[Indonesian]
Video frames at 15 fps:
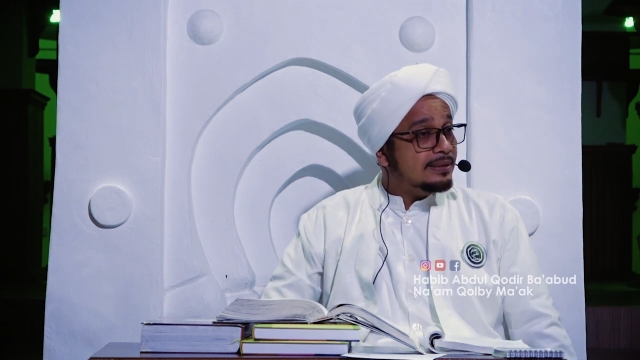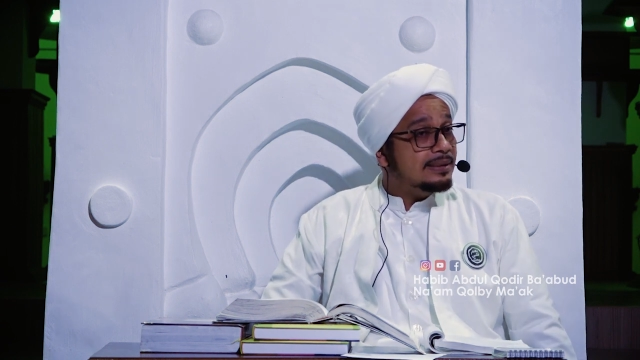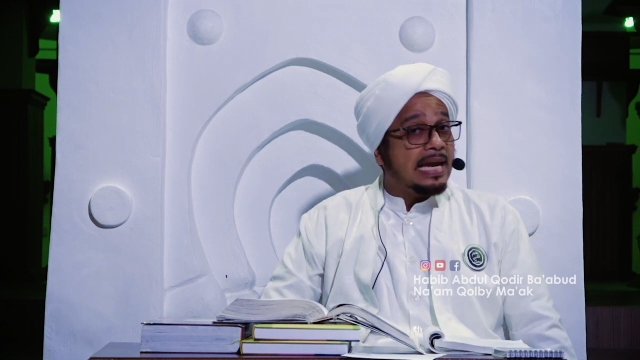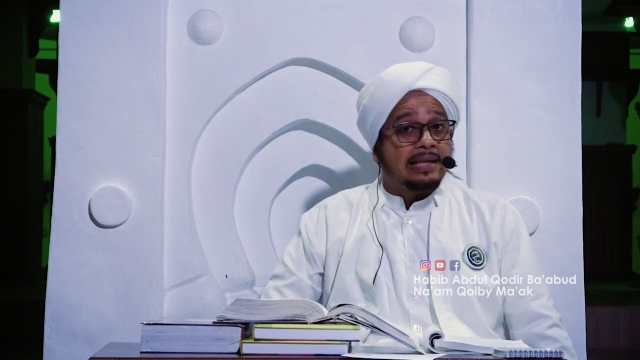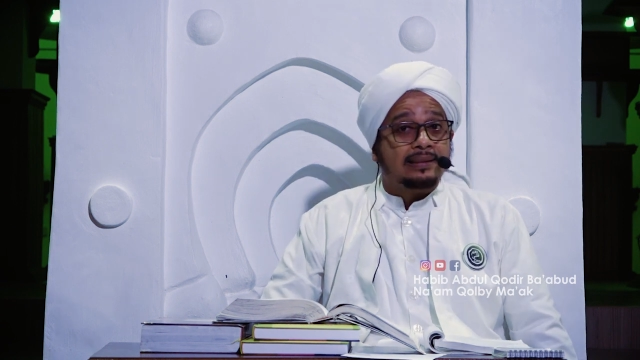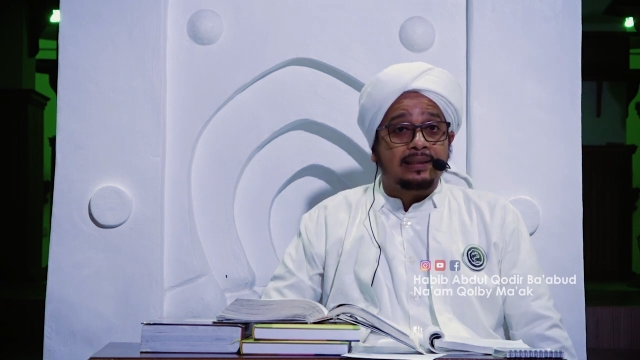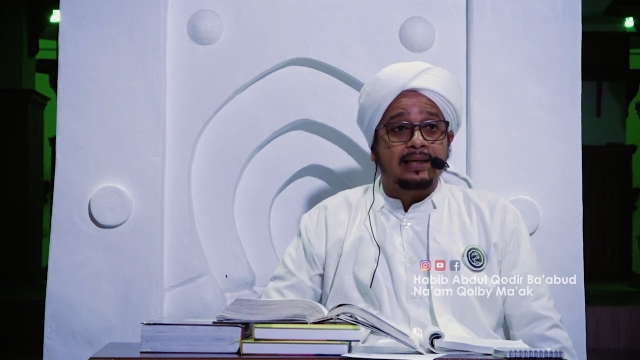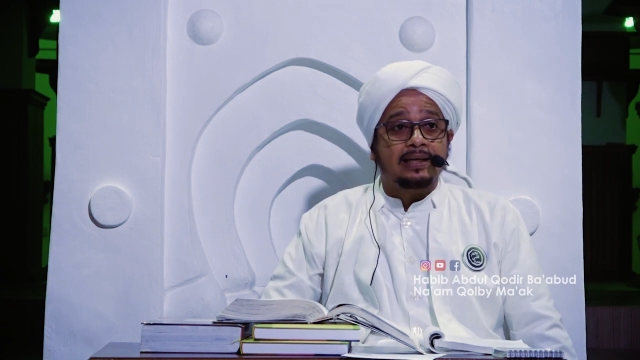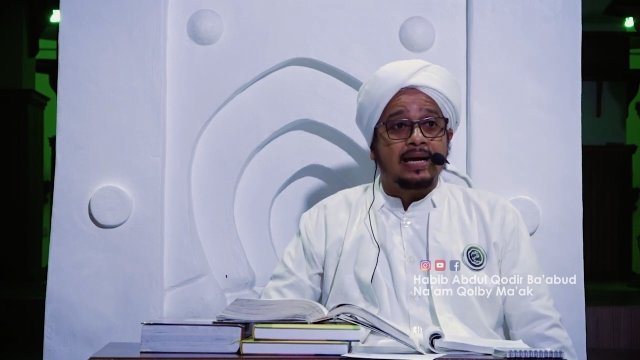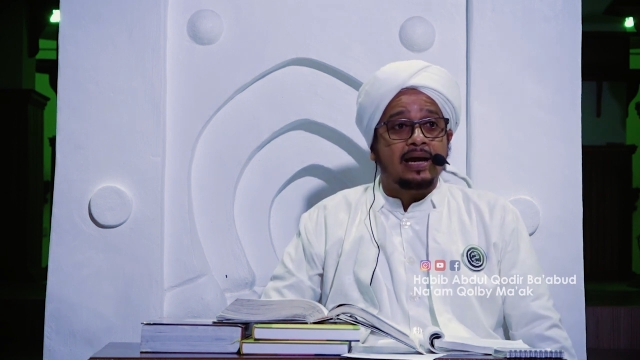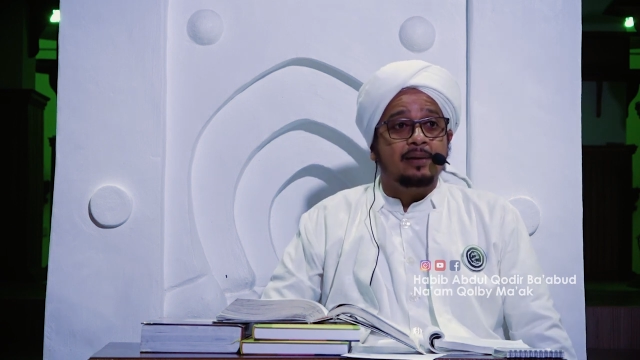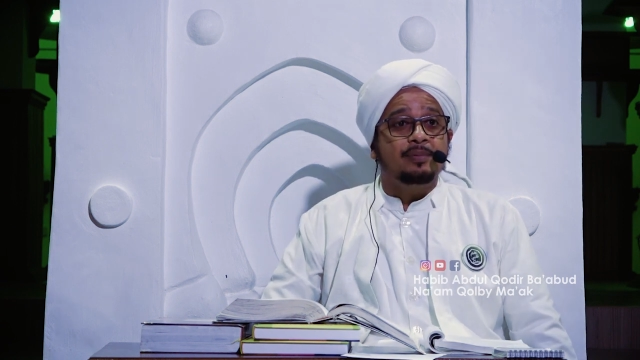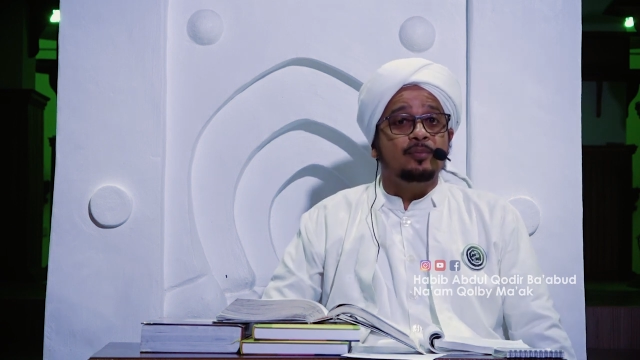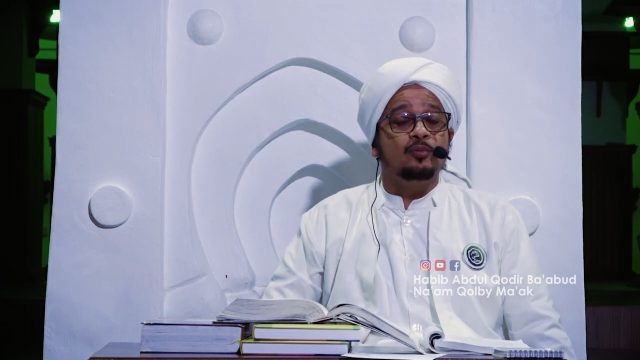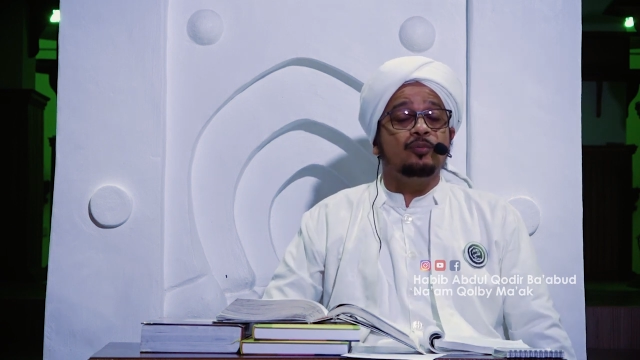Datang ke
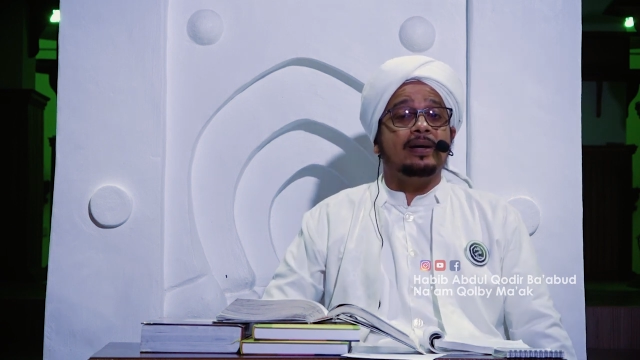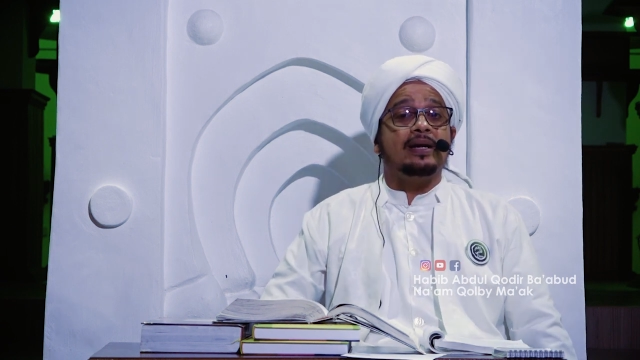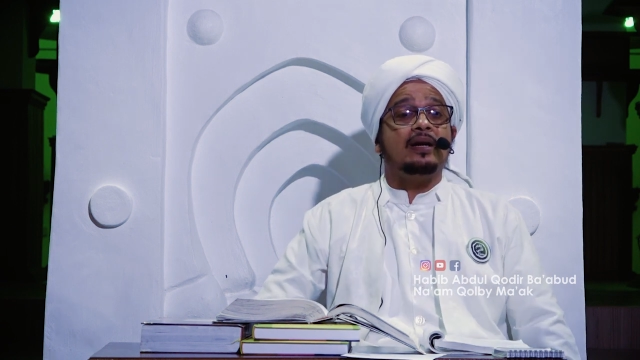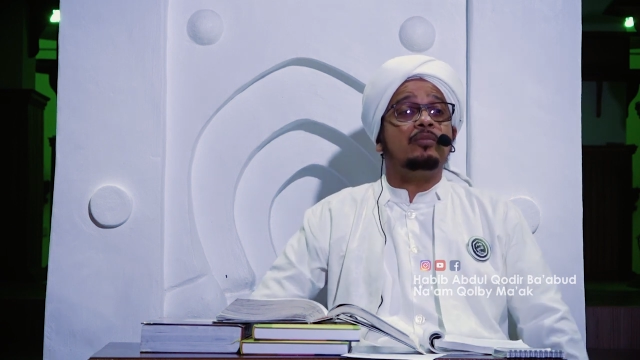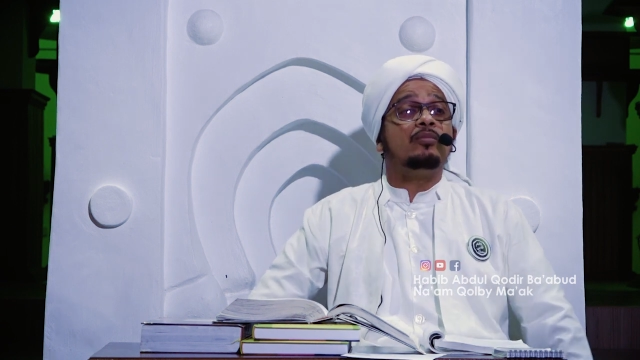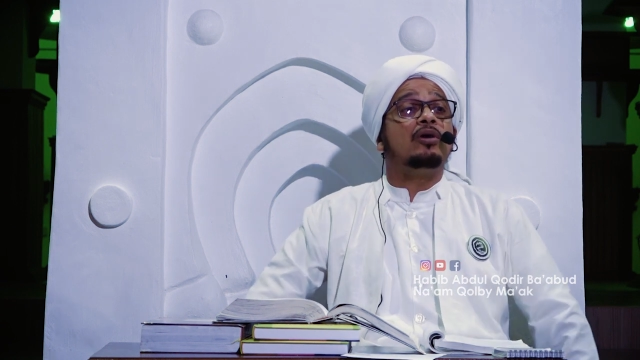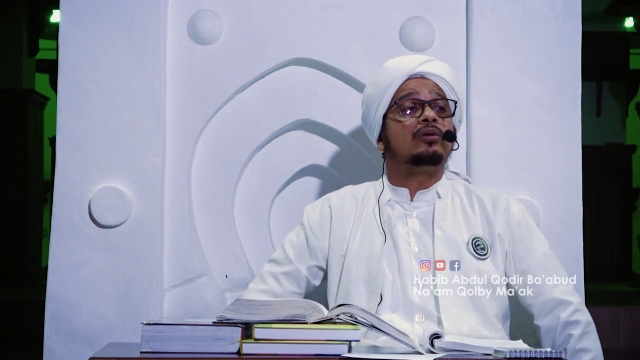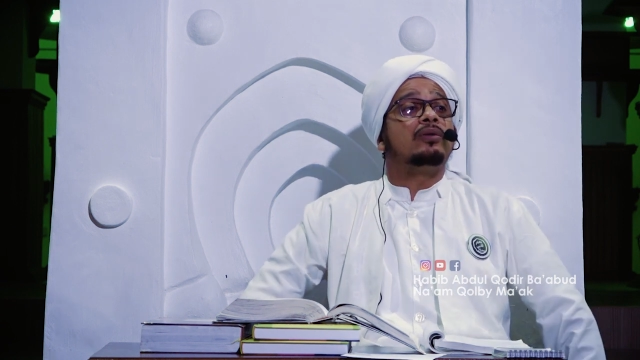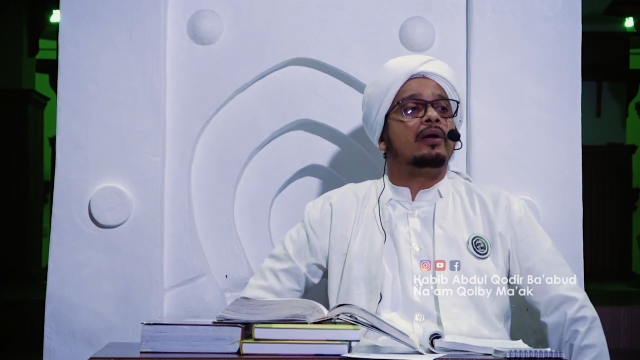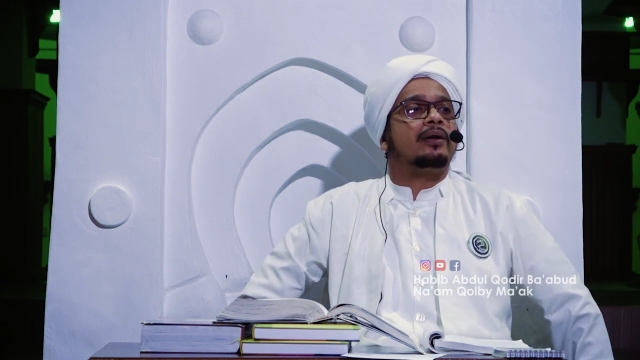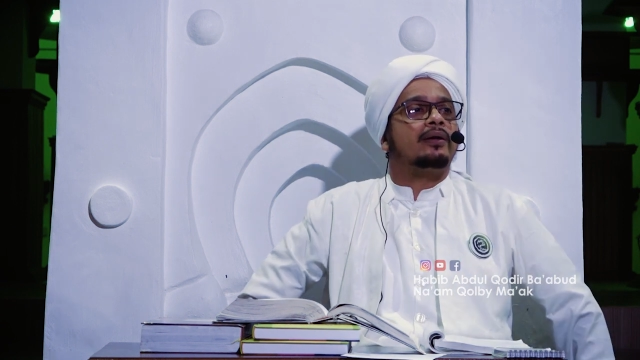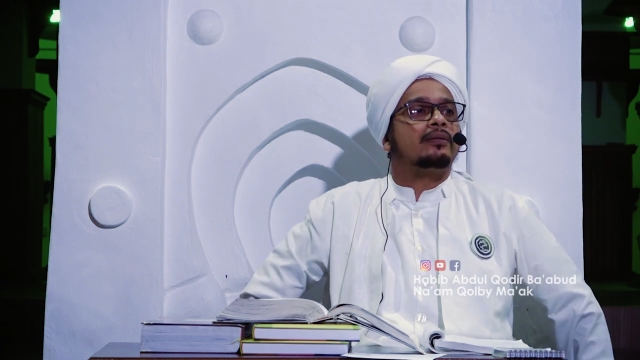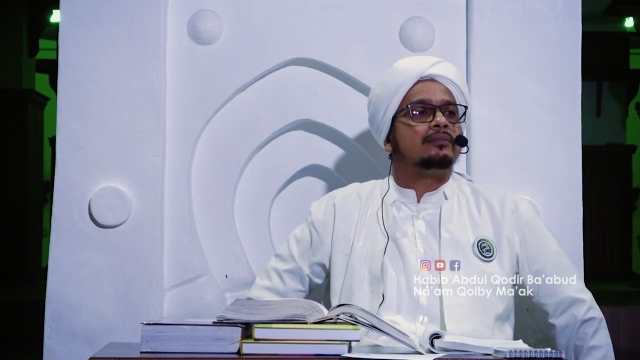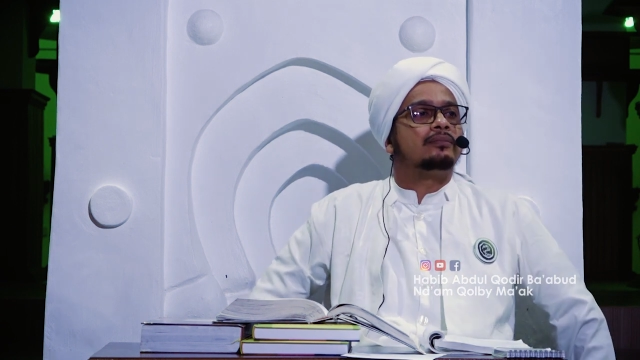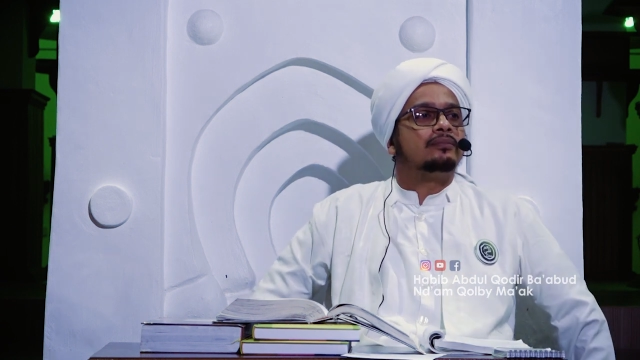Habib Umar Al-Muhdar.